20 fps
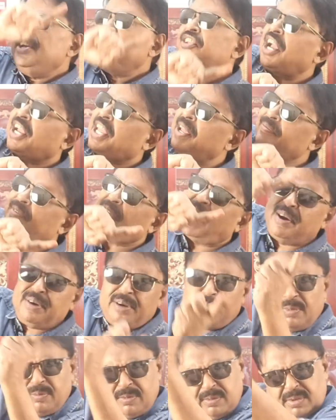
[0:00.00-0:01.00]
শাকিব খান
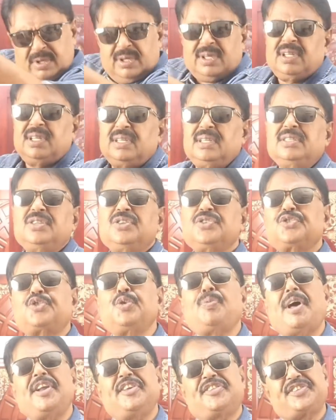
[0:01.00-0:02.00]

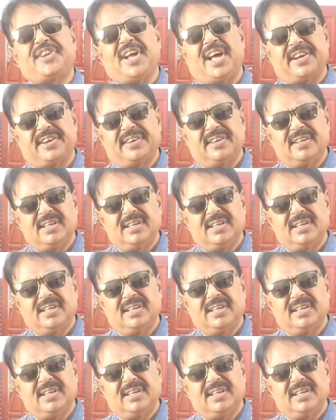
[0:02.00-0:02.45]
সুপারস্টার